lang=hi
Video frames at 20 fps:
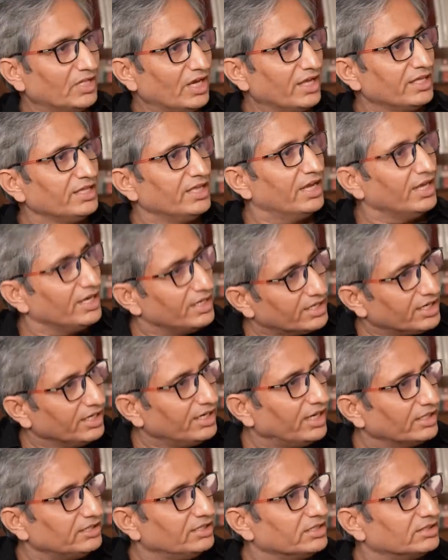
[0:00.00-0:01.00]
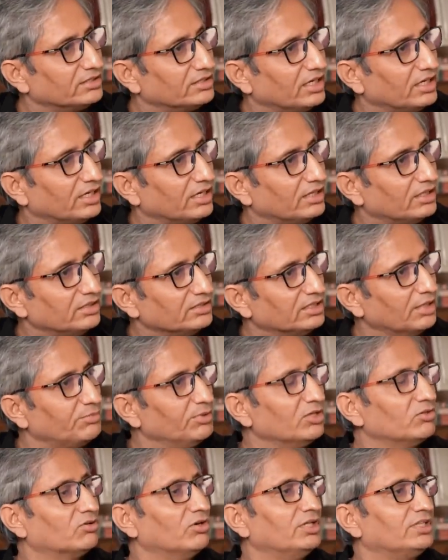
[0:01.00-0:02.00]
क्या ये इनकी नैतिकता है जब
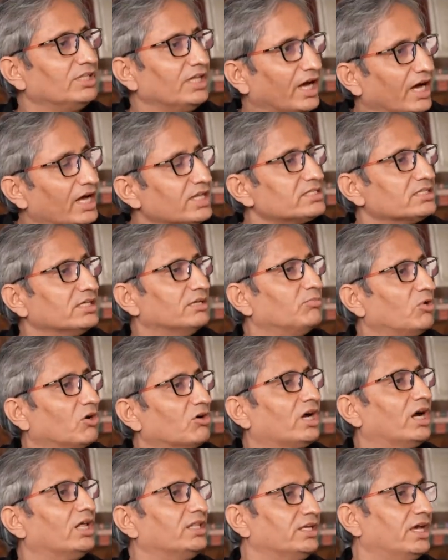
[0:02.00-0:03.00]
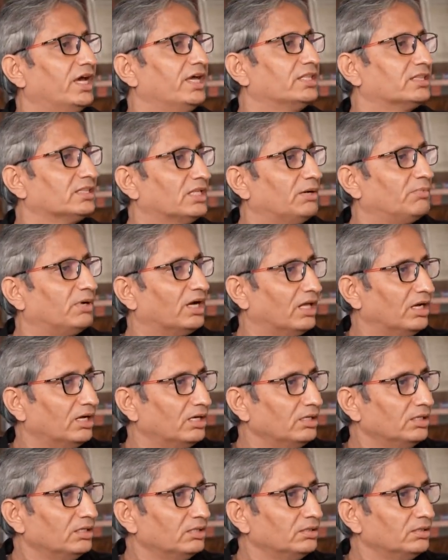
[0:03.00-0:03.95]
इनको इतिहास ने मौका दिया इतना बड़ा